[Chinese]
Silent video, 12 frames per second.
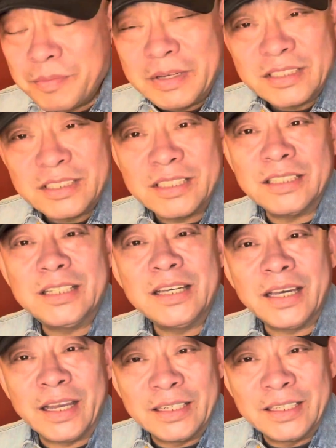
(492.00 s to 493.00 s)
门写
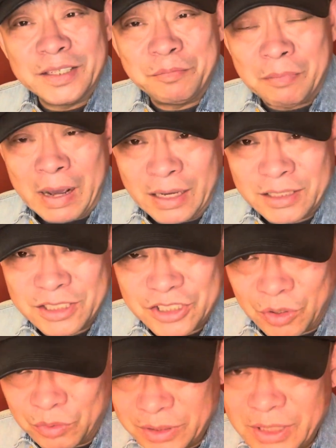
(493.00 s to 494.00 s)
信给这个马
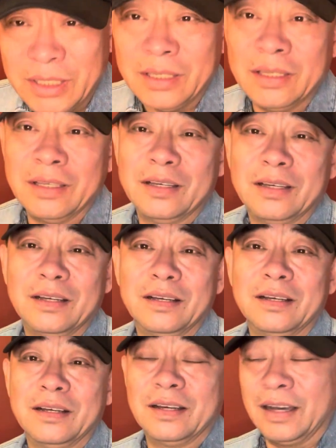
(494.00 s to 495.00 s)
小丽，
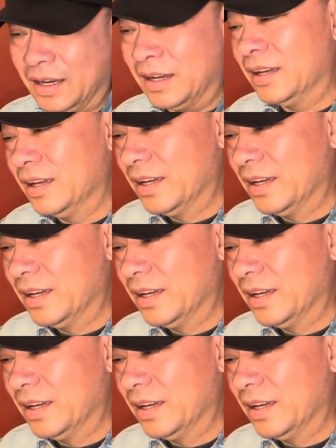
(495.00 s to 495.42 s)
啊，